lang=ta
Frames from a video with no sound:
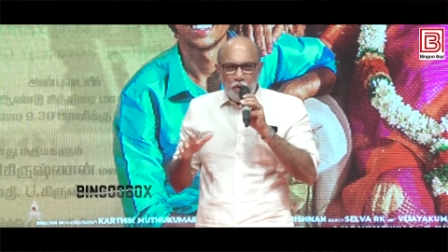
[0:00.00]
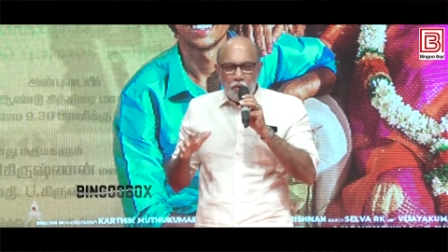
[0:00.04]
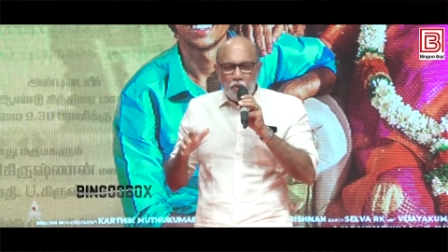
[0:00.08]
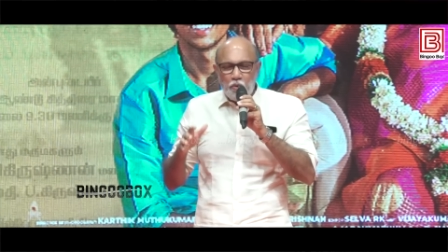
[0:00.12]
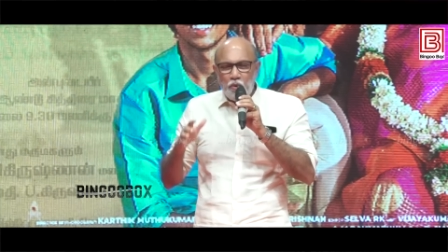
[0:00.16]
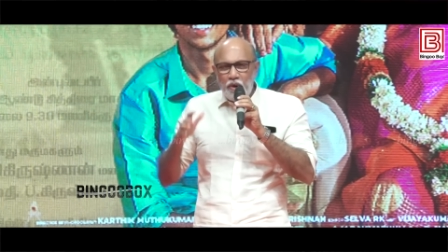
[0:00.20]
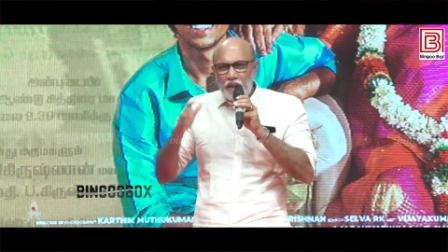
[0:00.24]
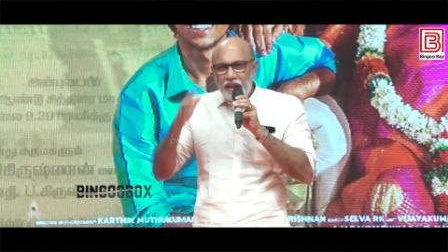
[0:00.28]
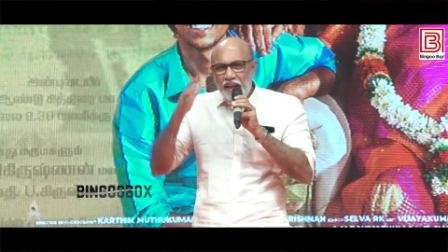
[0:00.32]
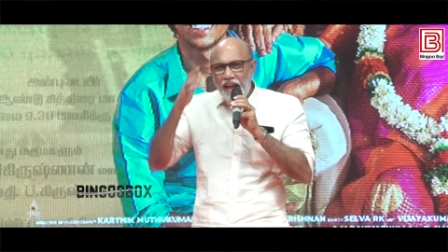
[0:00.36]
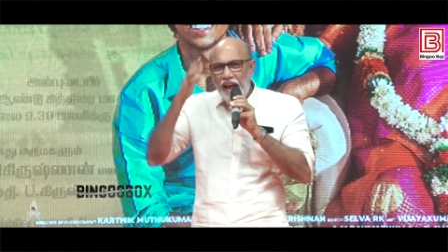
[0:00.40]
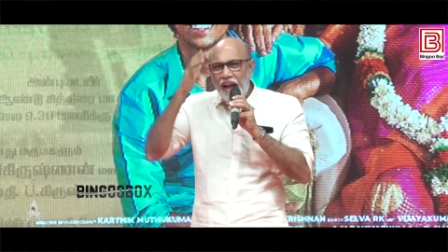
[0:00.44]

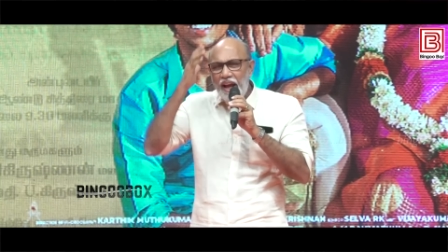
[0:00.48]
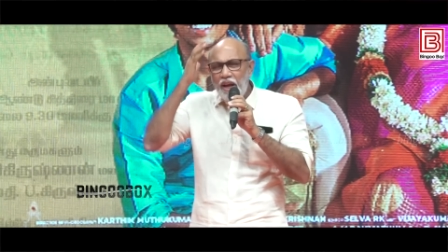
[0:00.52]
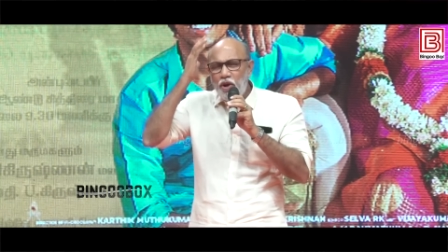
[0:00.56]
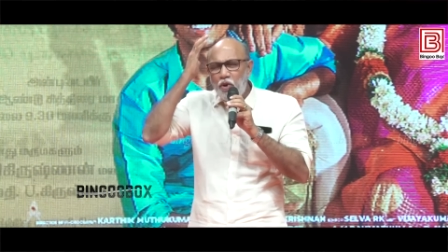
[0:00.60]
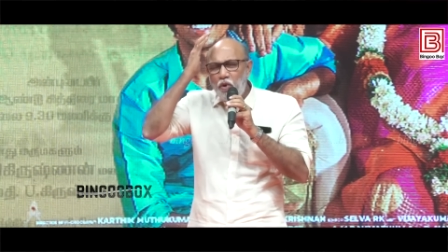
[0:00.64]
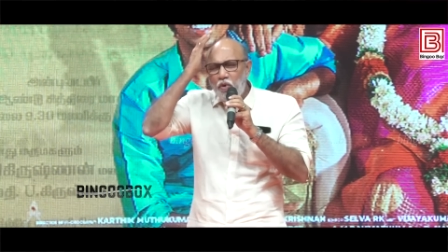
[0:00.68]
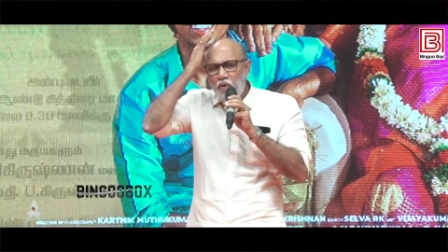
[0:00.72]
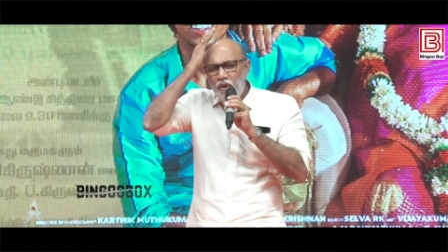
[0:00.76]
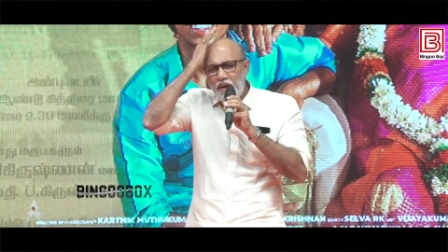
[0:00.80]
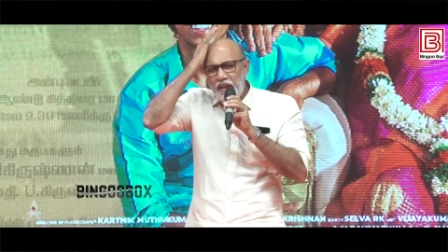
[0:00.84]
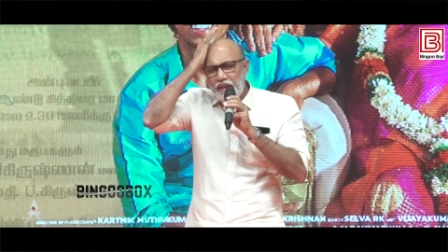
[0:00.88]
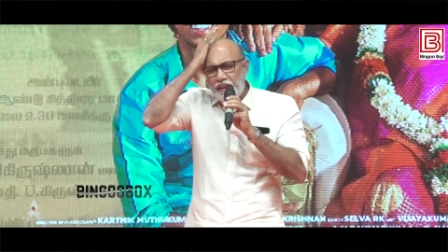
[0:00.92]
உங்களுக்கு ஹேங்
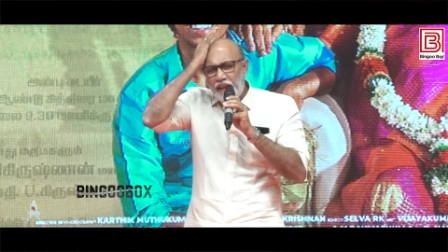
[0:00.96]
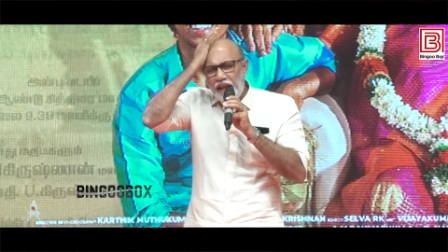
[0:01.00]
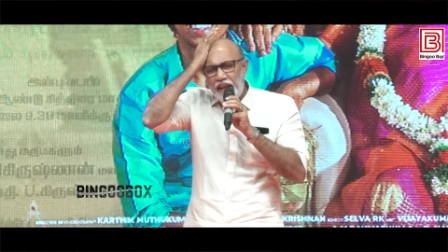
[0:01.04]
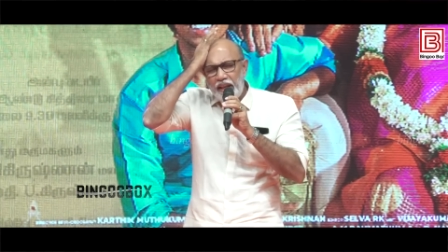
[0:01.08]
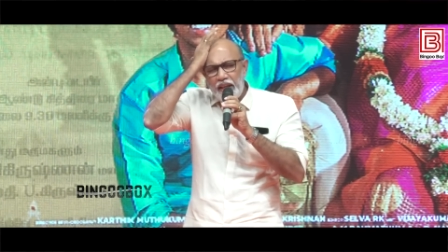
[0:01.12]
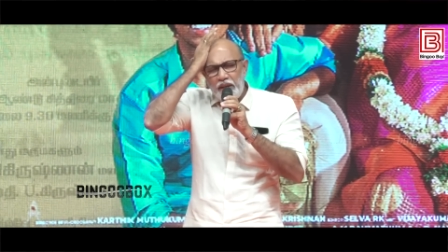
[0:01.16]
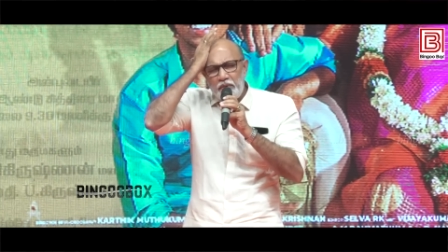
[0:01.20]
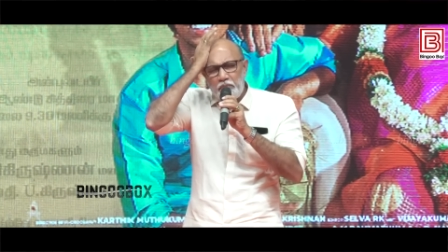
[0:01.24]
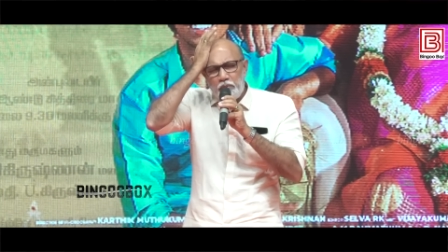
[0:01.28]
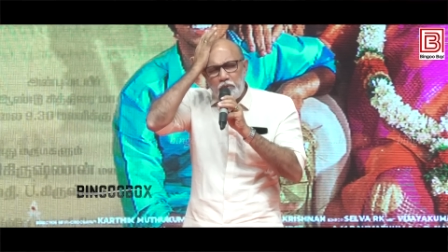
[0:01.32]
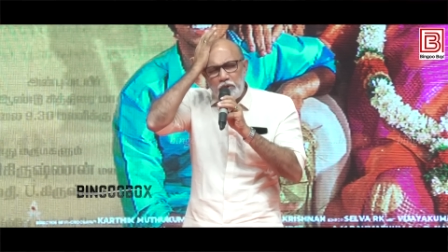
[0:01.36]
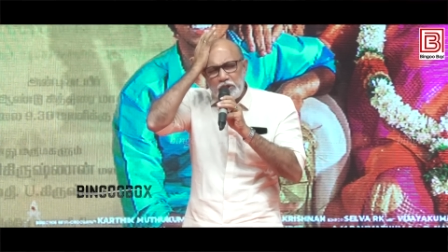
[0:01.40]
ஓவரில்
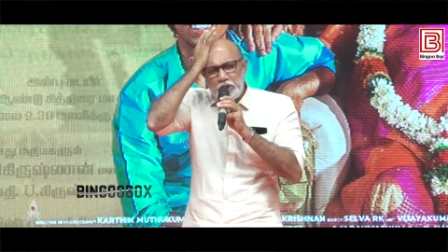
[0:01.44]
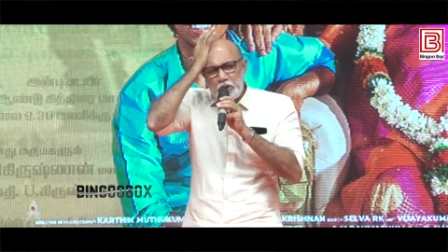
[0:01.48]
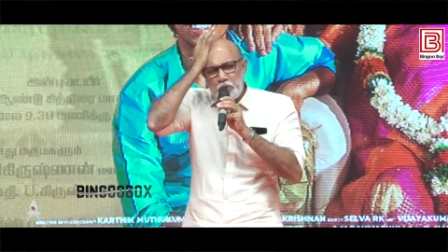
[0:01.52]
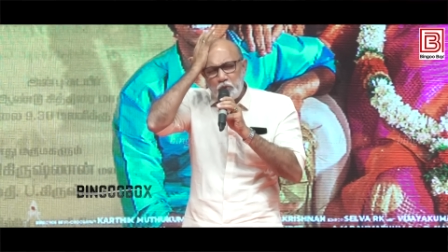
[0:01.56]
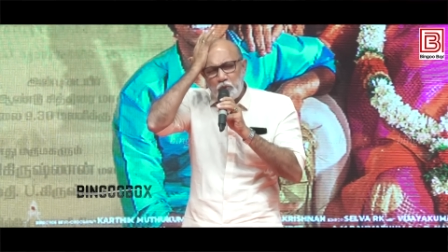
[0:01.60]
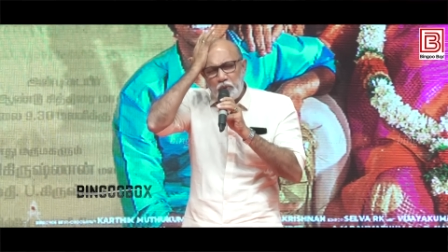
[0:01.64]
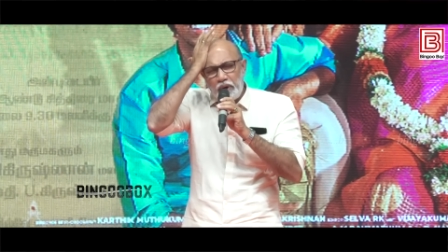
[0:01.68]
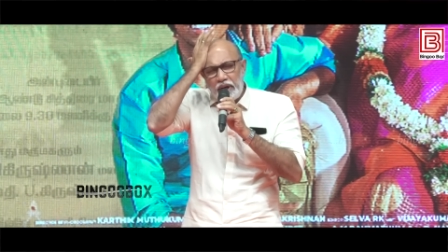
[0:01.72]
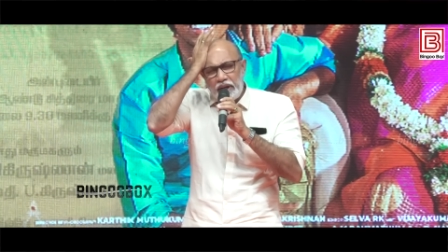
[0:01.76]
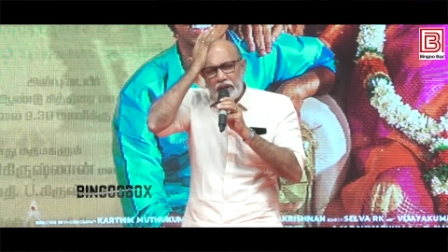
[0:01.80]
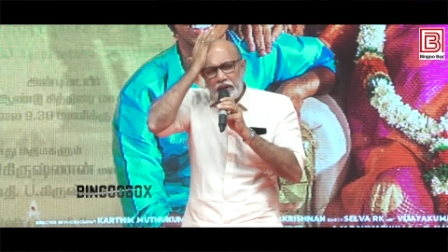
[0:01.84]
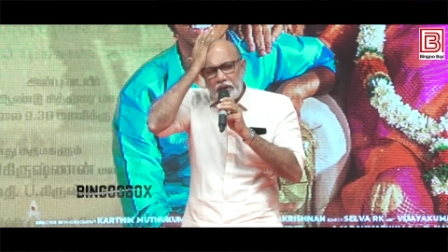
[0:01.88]
தலையை
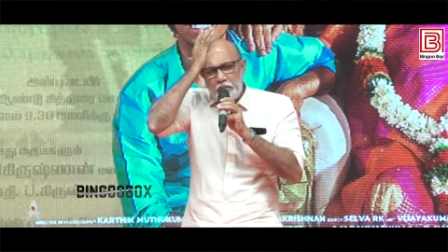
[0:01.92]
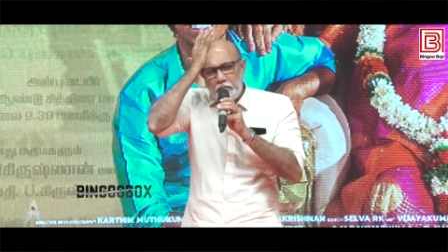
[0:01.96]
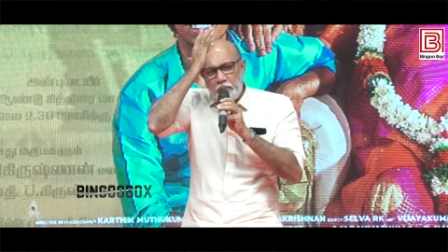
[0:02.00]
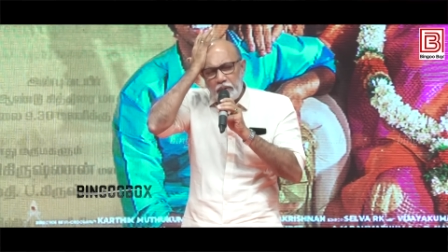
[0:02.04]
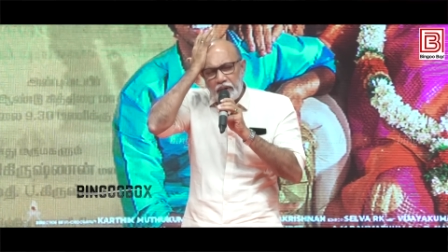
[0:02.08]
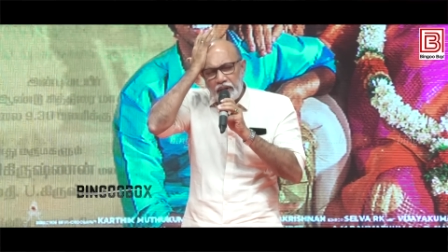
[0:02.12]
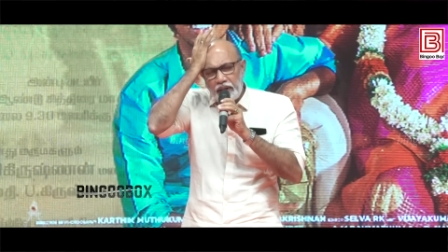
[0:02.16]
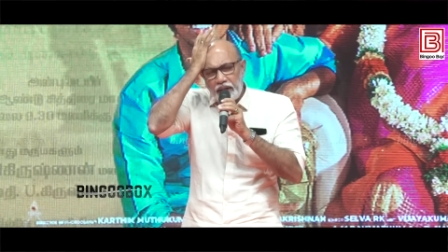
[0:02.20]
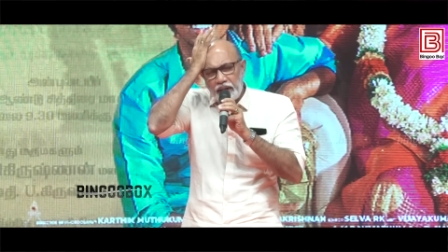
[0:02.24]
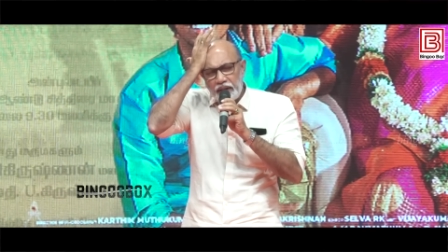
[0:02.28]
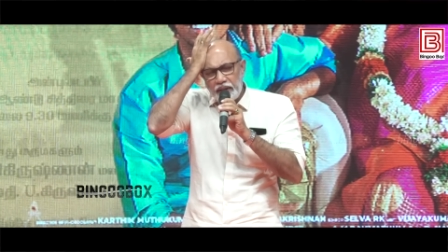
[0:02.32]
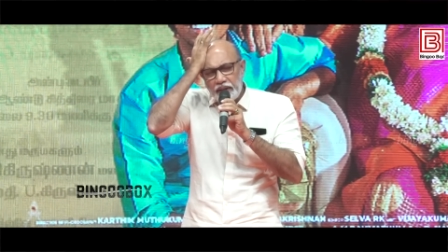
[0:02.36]
பிடிச்சிட்டு
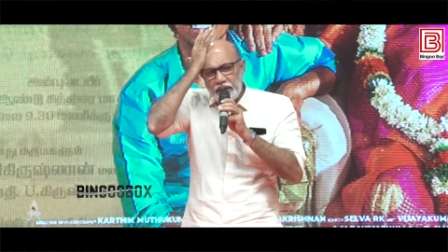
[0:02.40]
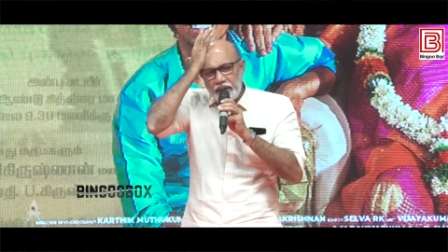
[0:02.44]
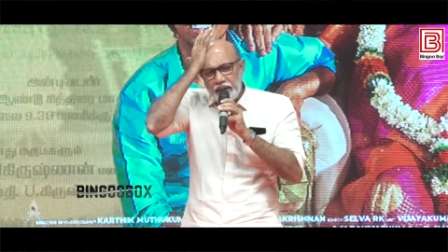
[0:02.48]
உட்காந்துருப்பீங்க